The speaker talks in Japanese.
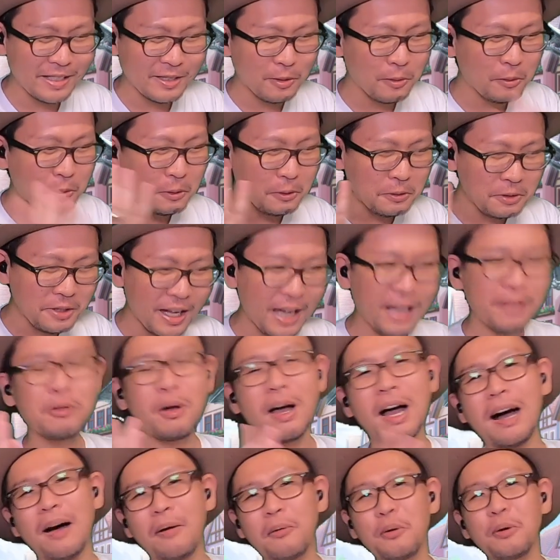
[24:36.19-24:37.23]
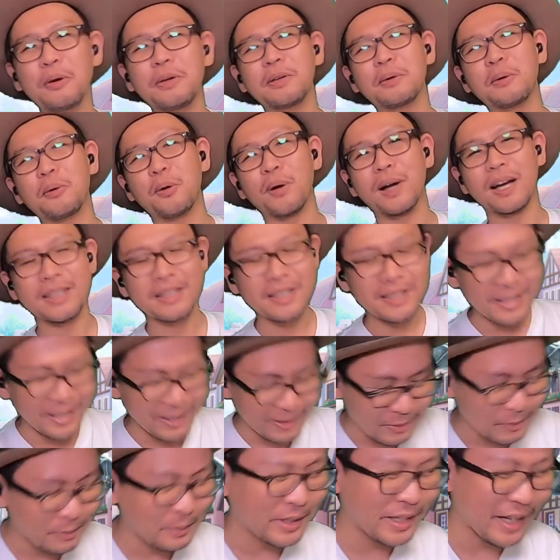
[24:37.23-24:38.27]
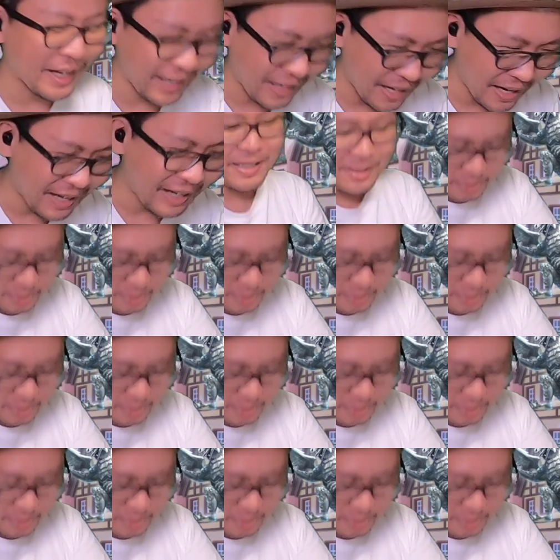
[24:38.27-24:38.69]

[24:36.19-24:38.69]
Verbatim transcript: そこにあの青い子が出てくるみたいな、